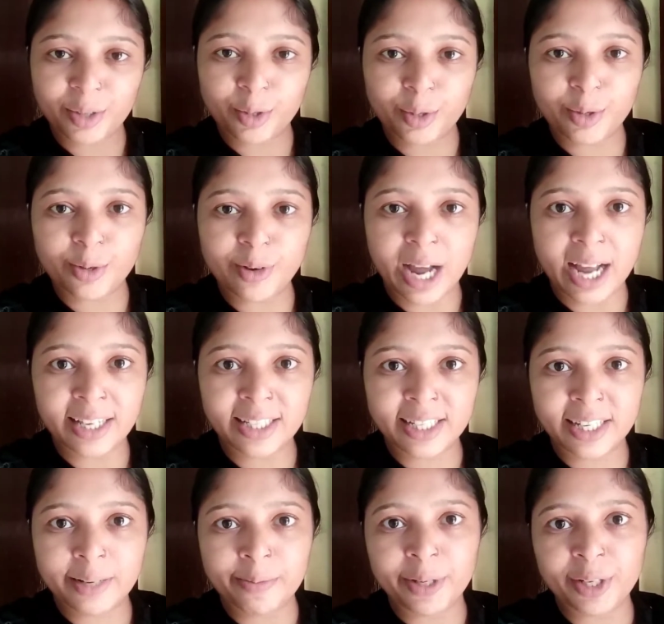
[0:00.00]
তো
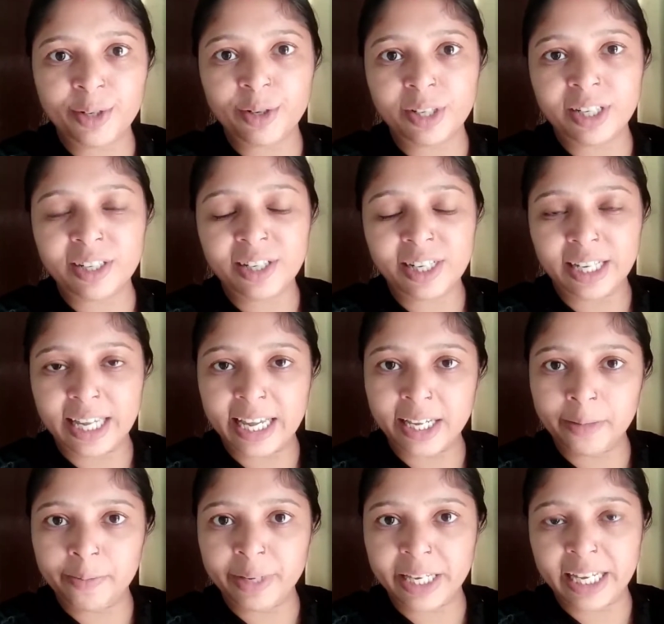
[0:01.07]
আজকের ভিডিওটা না
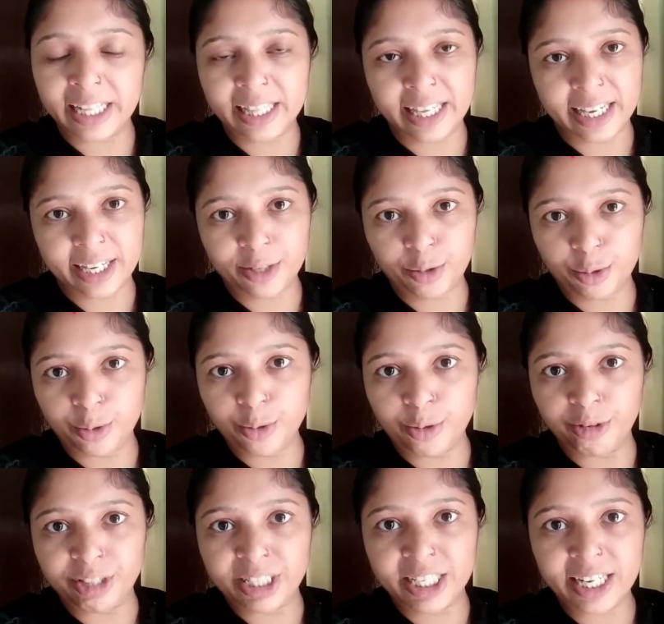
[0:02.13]
এই বিকেল থেকেই শুরু
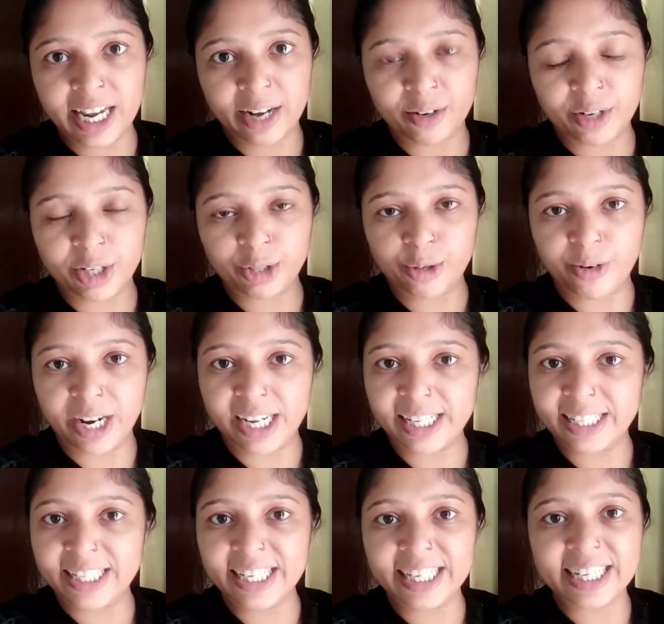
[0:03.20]
করছি কেননা
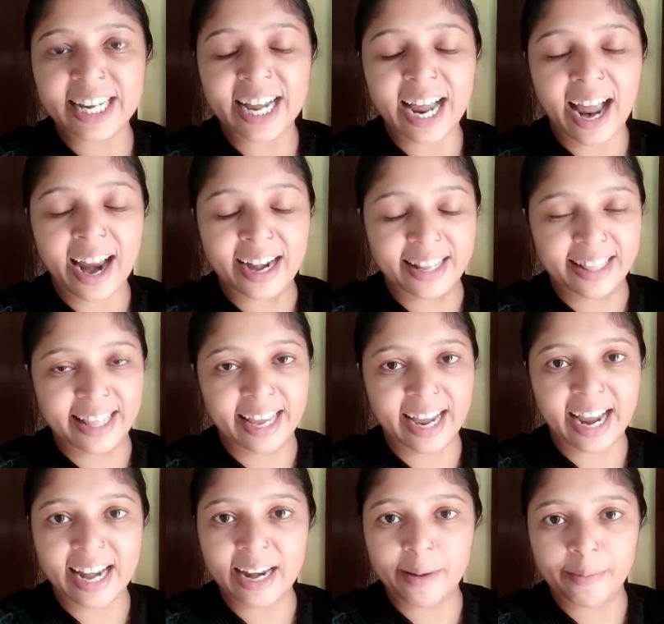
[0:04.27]
সকালের দিকটা আর
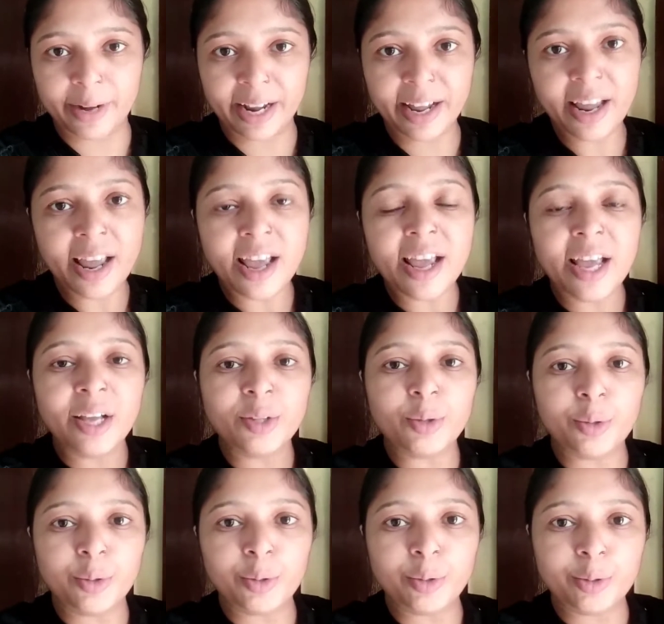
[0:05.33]
দেখালাম না
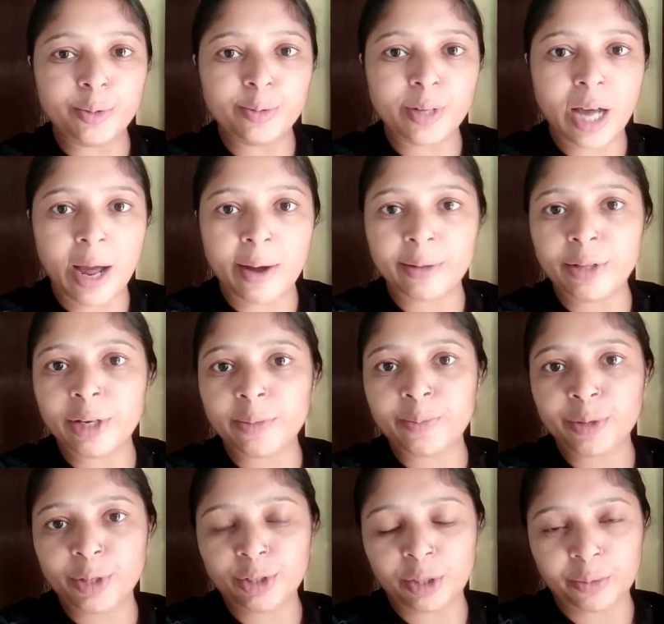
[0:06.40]
তো খাওয়া দাওয়ার
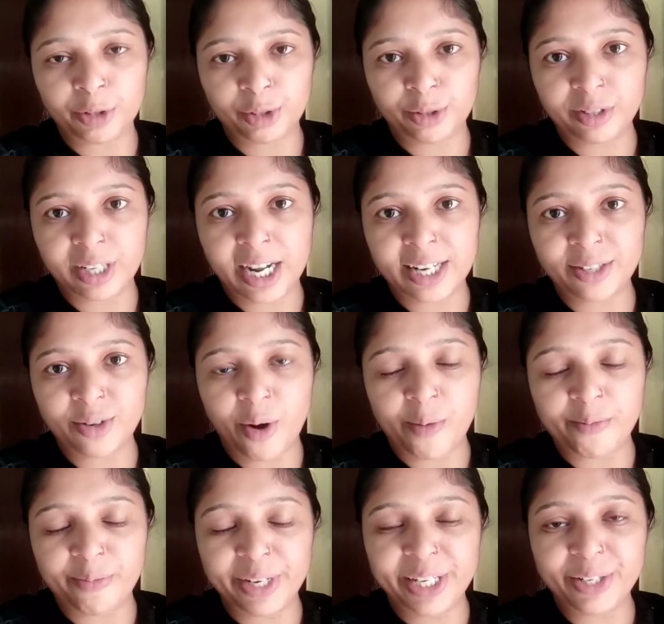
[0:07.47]
পরে সমস্ত কাজ
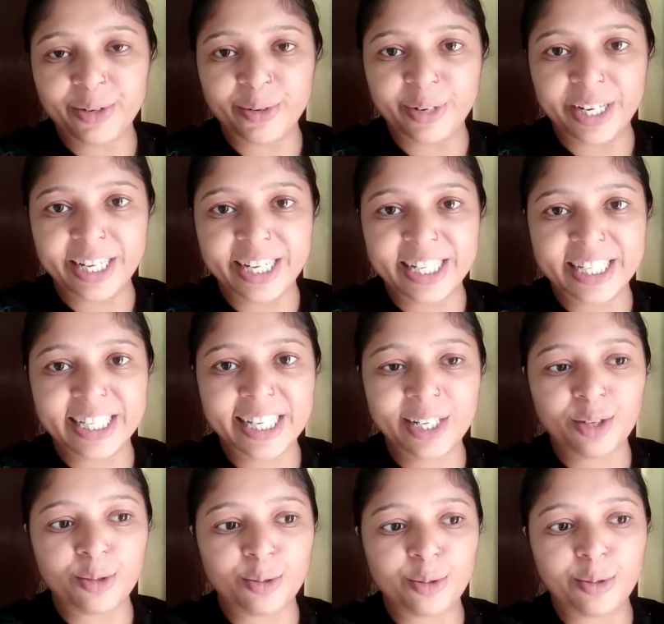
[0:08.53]
কমপ্লিট করে নিয়েছি
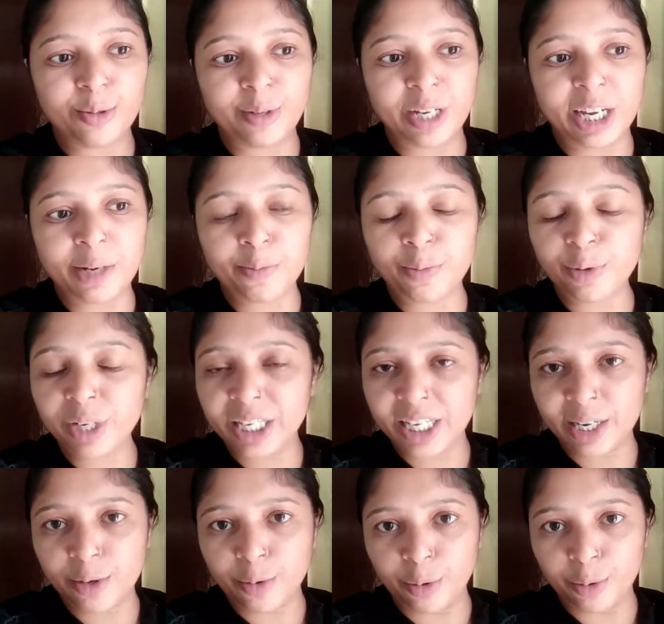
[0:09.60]
তো এরপর
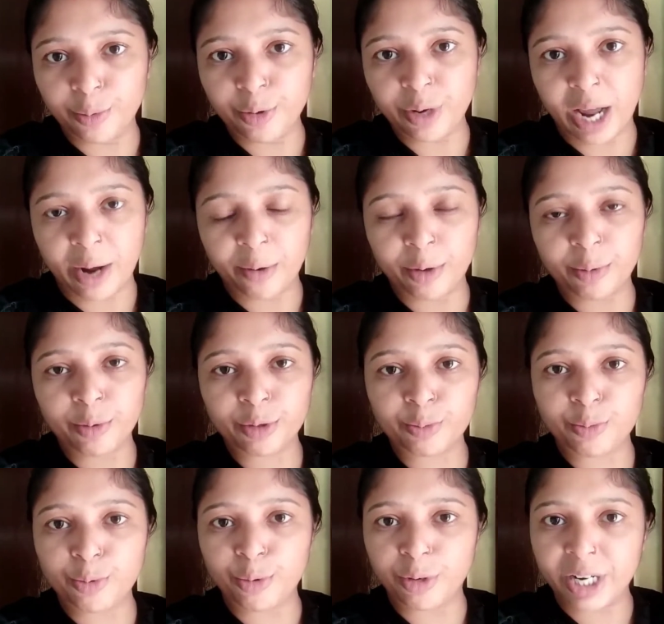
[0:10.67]
কি করব না করব
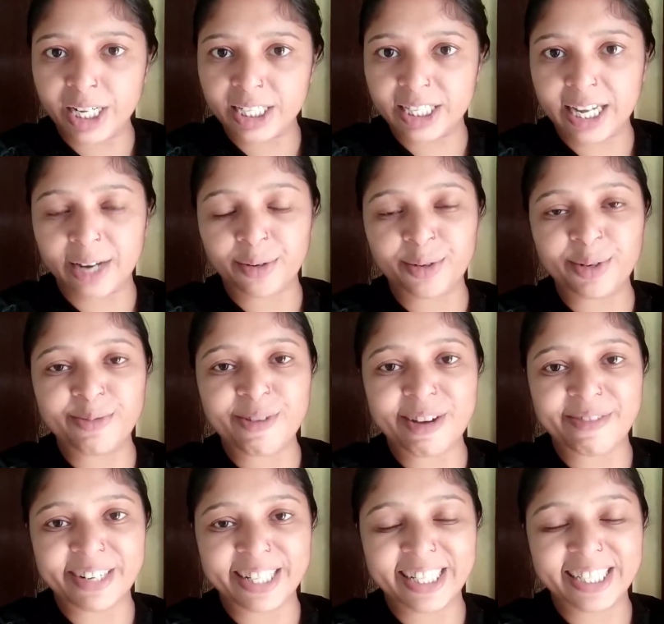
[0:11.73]
পুরোটাই শেয়ার করব
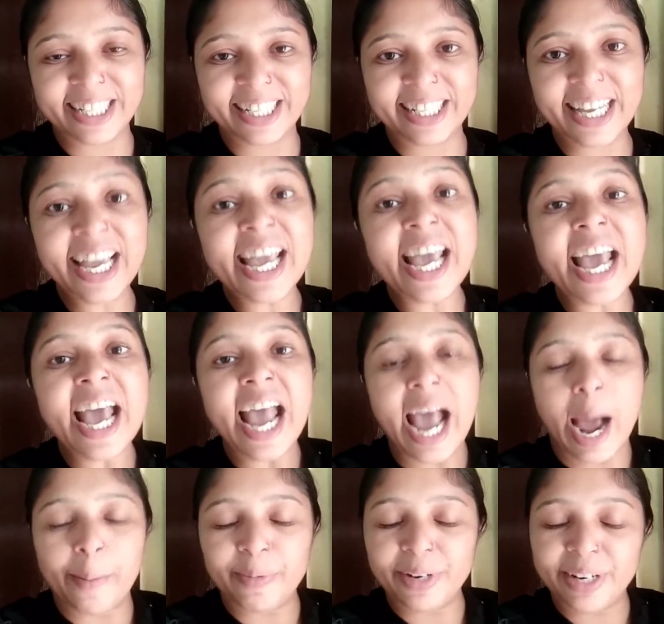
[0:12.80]
আপনাদের সাথে
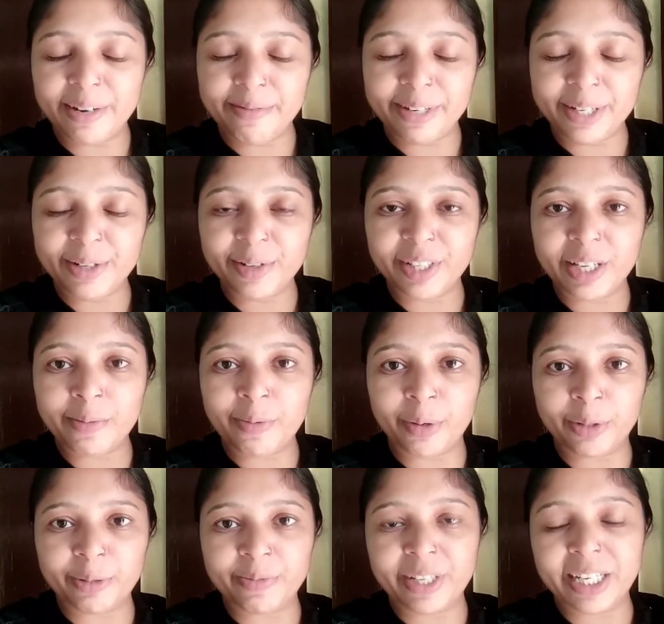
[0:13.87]
আপনারা ভিডিওতে
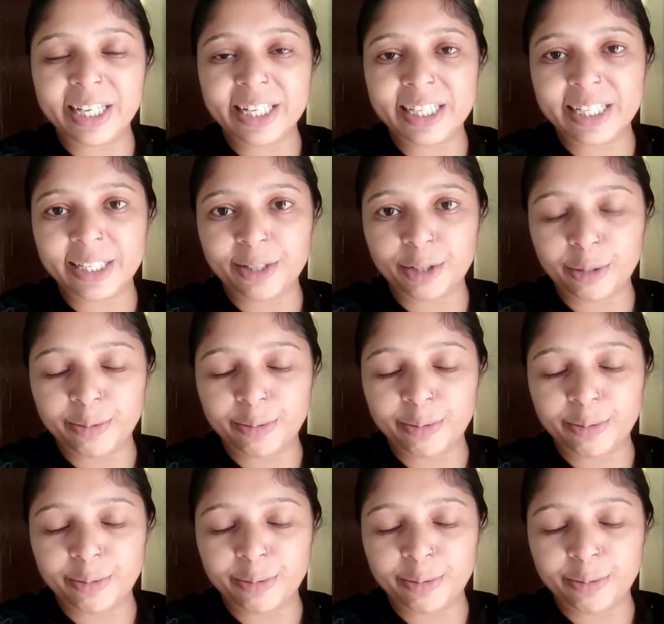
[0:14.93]
প্রথম থেকে শেষ